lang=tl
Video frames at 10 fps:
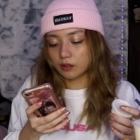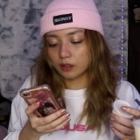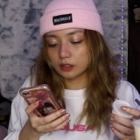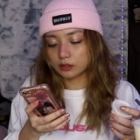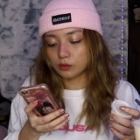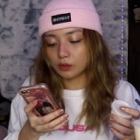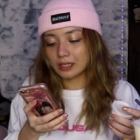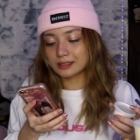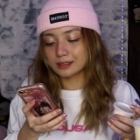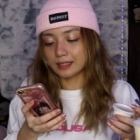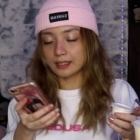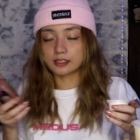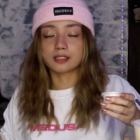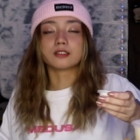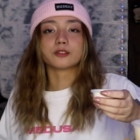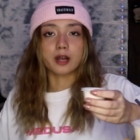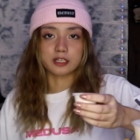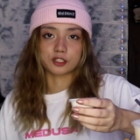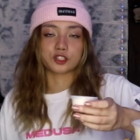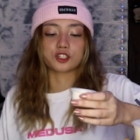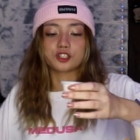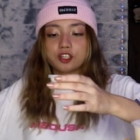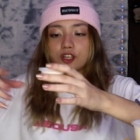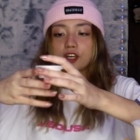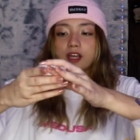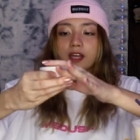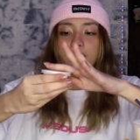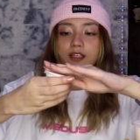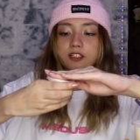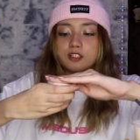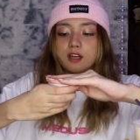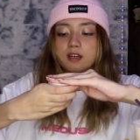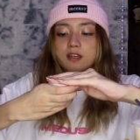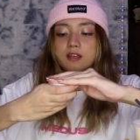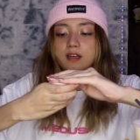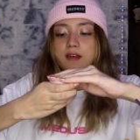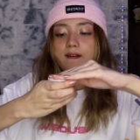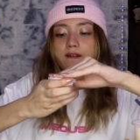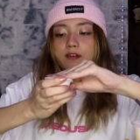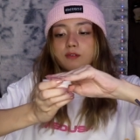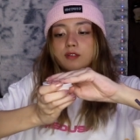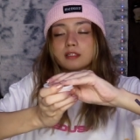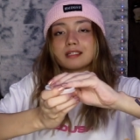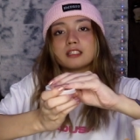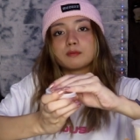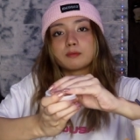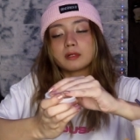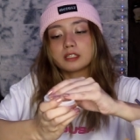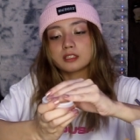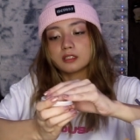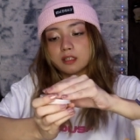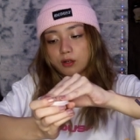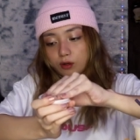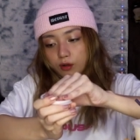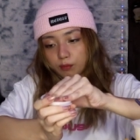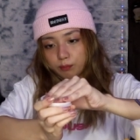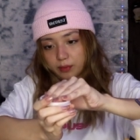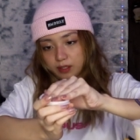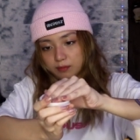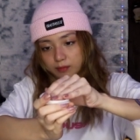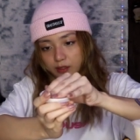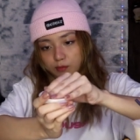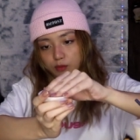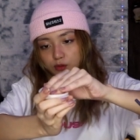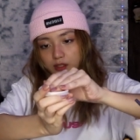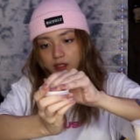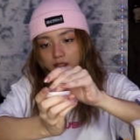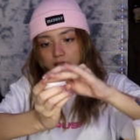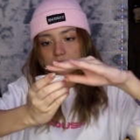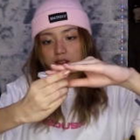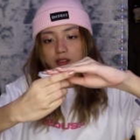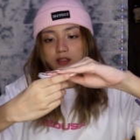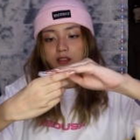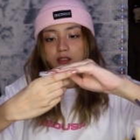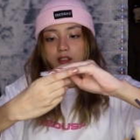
Okay, so last is ranch. Ayan siya. Wait lang, hindi pa pala siya na-open. Pero buksan natin siya.